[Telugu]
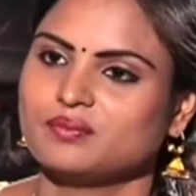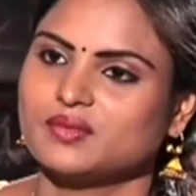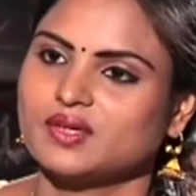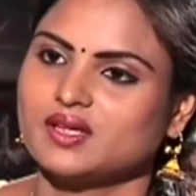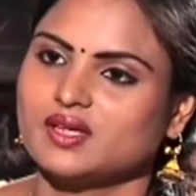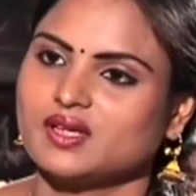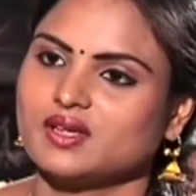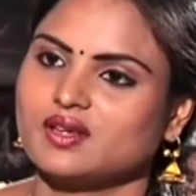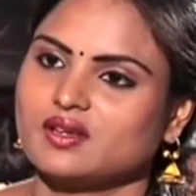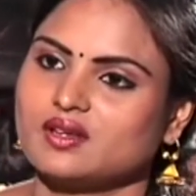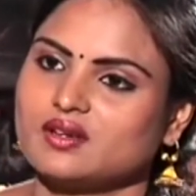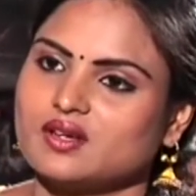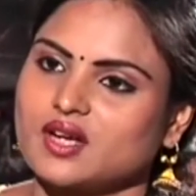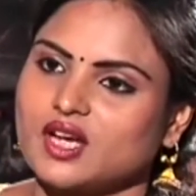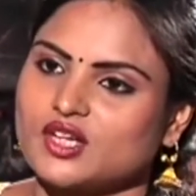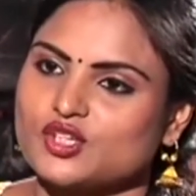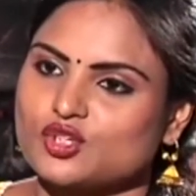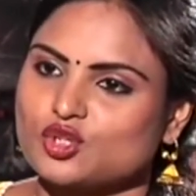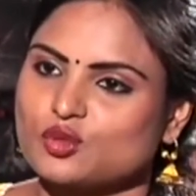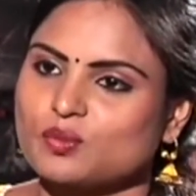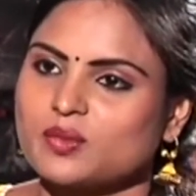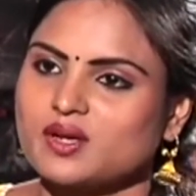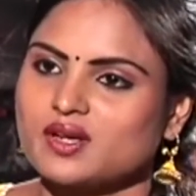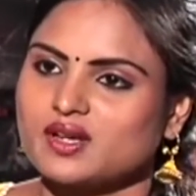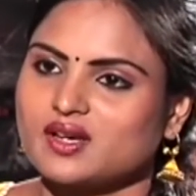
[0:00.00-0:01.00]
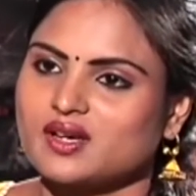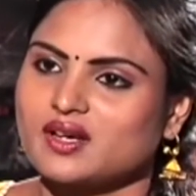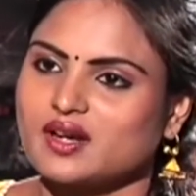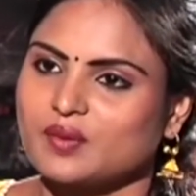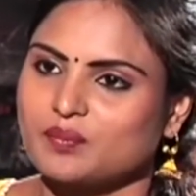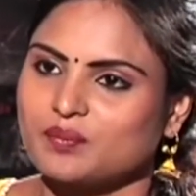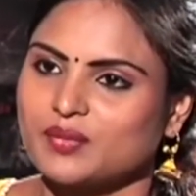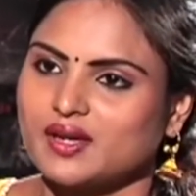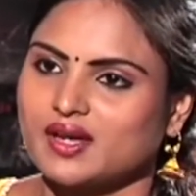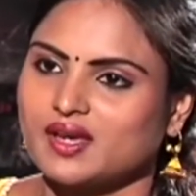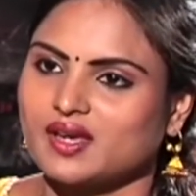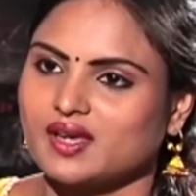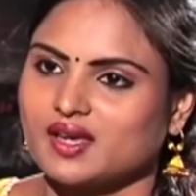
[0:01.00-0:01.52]
మరి రాజ్కుమార్ గారు
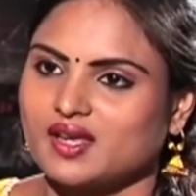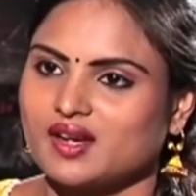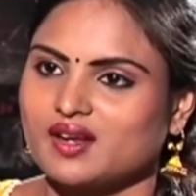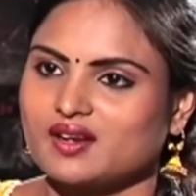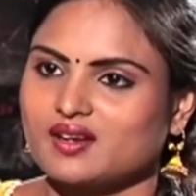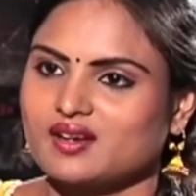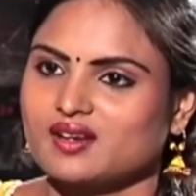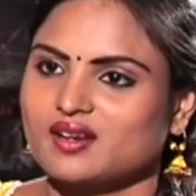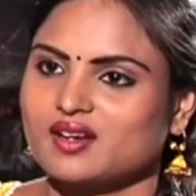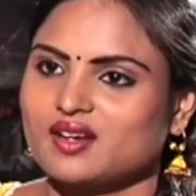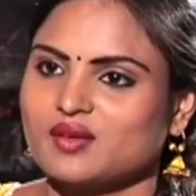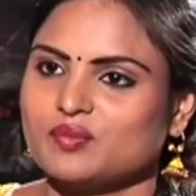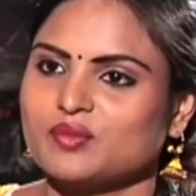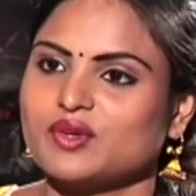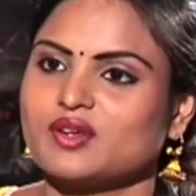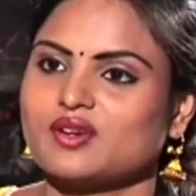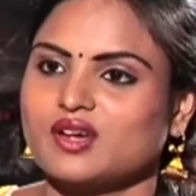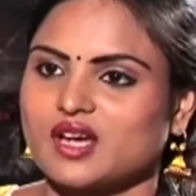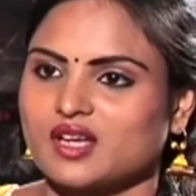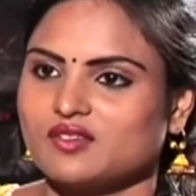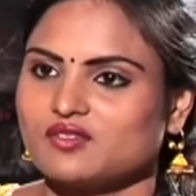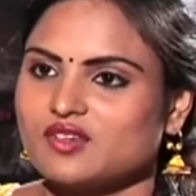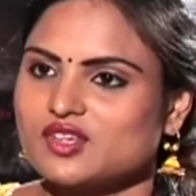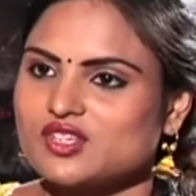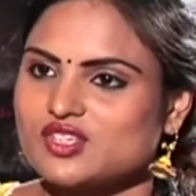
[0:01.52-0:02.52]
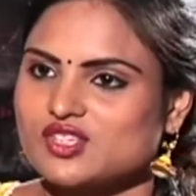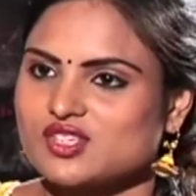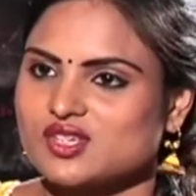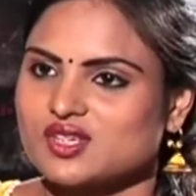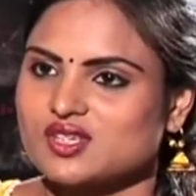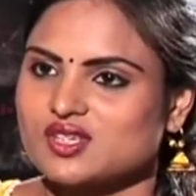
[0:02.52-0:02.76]
అబ్బాయి ఏ రకంగా మీరు కన్విన్స్